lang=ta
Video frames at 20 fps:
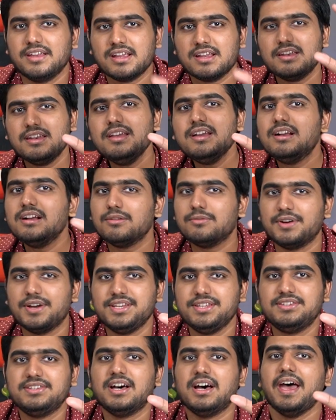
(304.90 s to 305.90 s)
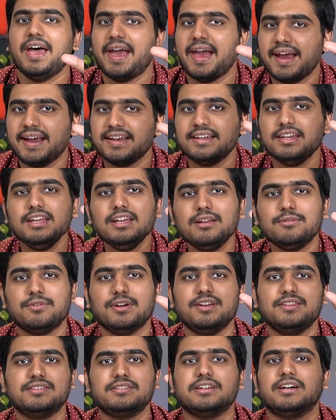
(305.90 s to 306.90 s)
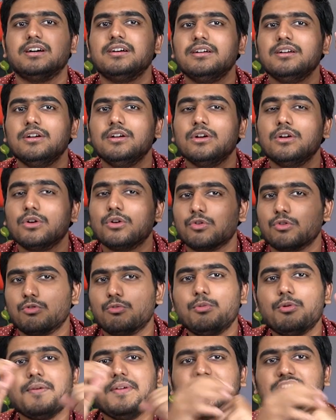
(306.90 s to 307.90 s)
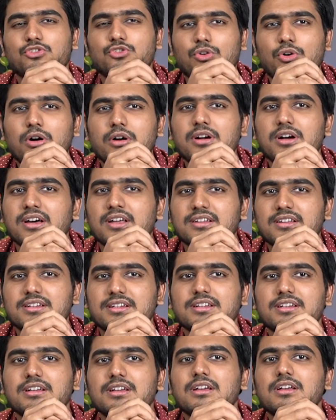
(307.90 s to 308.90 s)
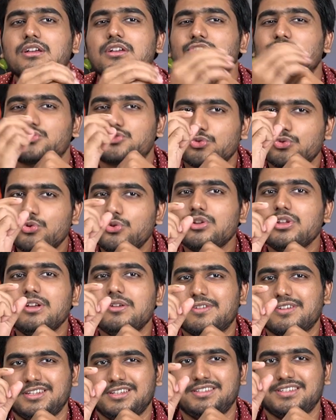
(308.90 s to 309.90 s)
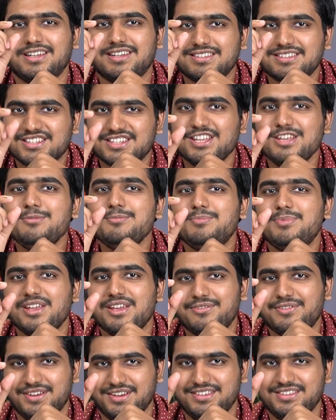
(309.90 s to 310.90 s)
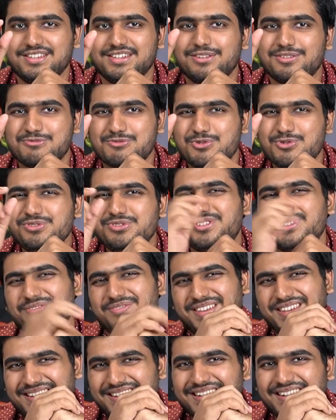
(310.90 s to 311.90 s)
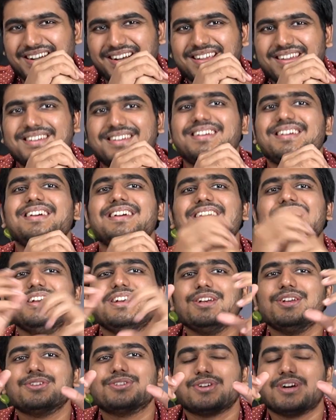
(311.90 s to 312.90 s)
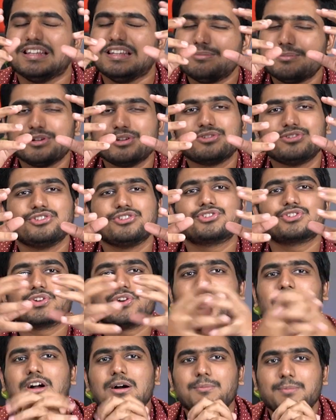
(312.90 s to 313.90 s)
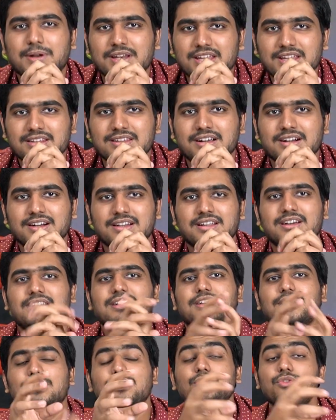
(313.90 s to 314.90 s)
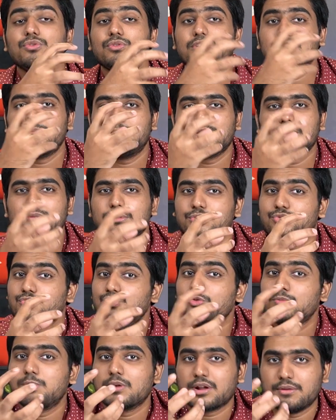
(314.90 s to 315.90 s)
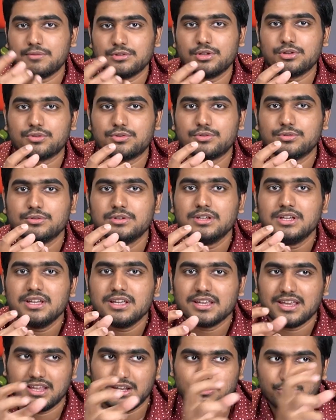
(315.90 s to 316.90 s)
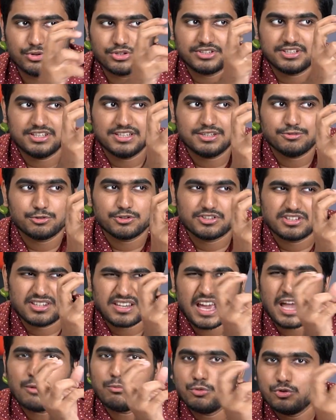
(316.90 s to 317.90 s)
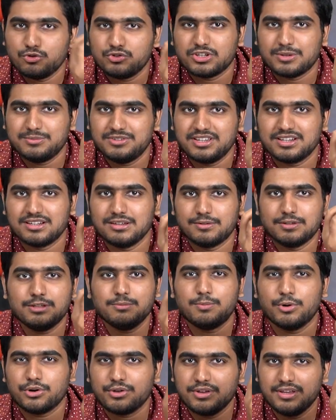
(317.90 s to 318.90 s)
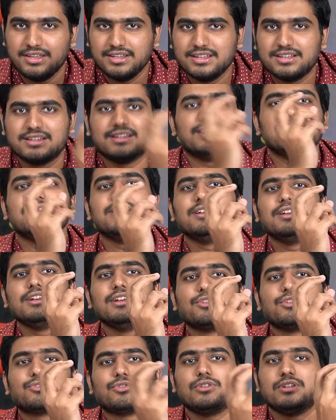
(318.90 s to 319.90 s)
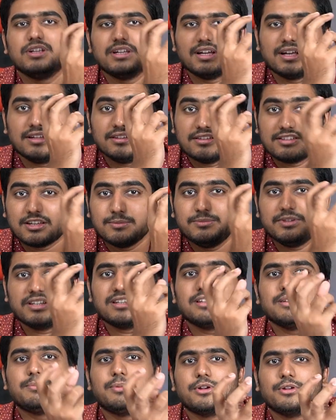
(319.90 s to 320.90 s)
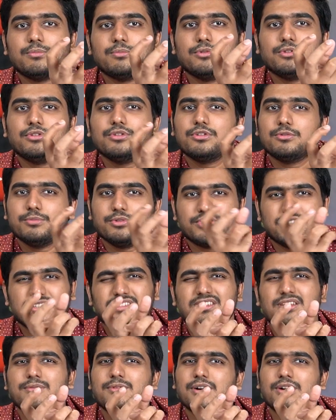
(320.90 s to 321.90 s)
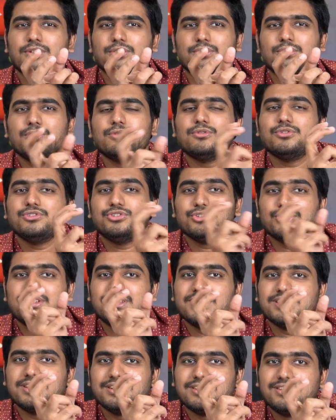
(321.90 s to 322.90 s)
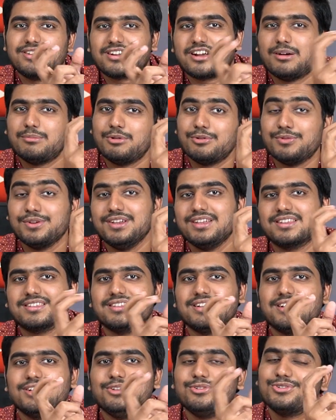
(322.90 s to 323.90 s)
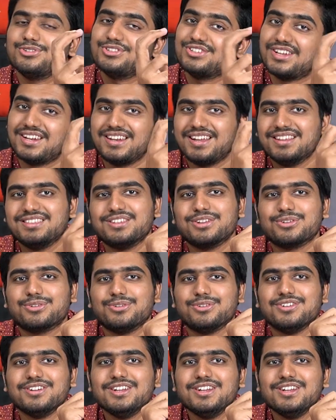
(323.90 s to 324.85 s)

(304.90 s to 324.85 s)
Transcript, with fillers: டெக்னிக்கல் வைஸாக ஆக்டிங் வைஸாக ரொம்பவே ஸ்ட்ராங்காக இருக்குது ஸ்டோரி வைஸாக ஸ்க்ரீன் ப்ளே வைஸாக கொஞ்சம் வீக்காக இருக்குது ஸோ அது மட்டும் கொஞ்சம் ஸ்ட்ராங்காக பண்ணியிருந்தாங்கன்னா இன்னும் இந்த படம் வந்து சூப்பராக வந்திருக்கும் ஏன்னா ஒரு சின்ன ஒரு டேபு சப்ஜெக்டில் வந்து படம் இருக்குது ஸோ அந்த அந்த சப்ஜெக்டில் பண்ணும்போது ரொம்ப சென்சிட்டிவாக இருக்கணும் கொஞ்சம் அந்த ட்ராமாவும் இருந்தால் இன்னும் கொஞ்சம் நல்லா இருந்திருக்கும்